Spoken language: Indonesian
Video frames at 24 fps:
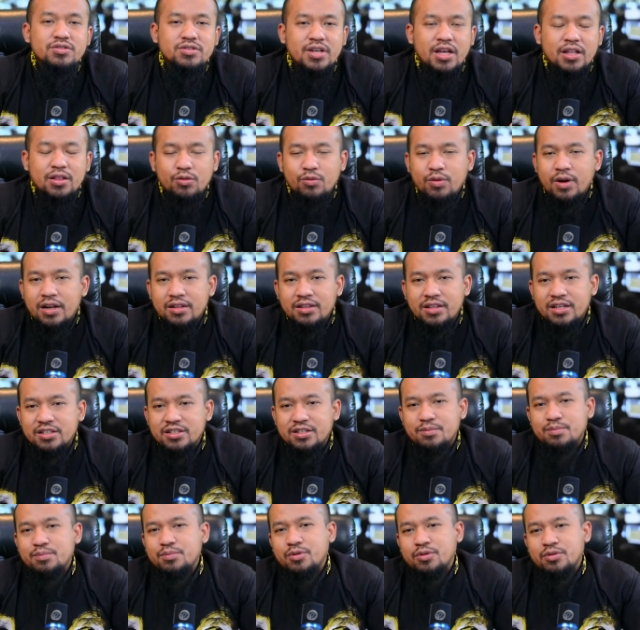jadwal
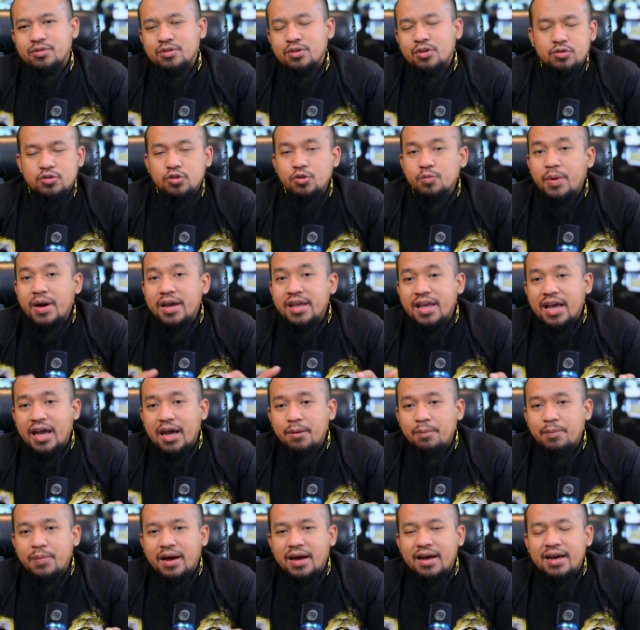tersebut supaya
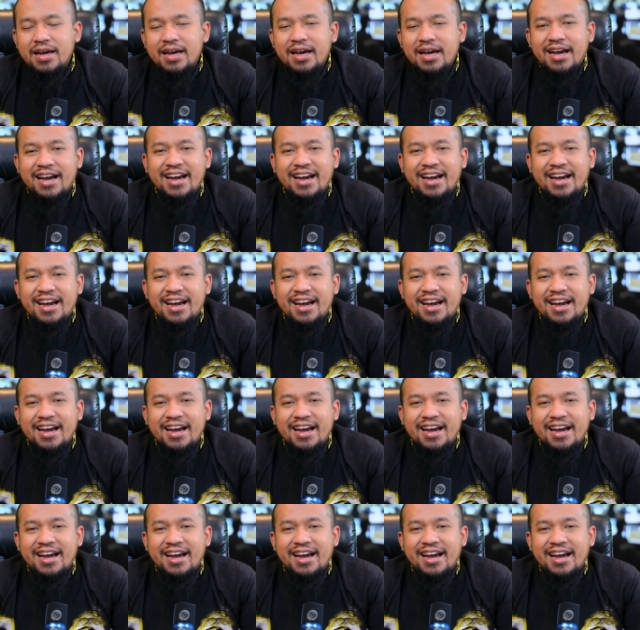apa?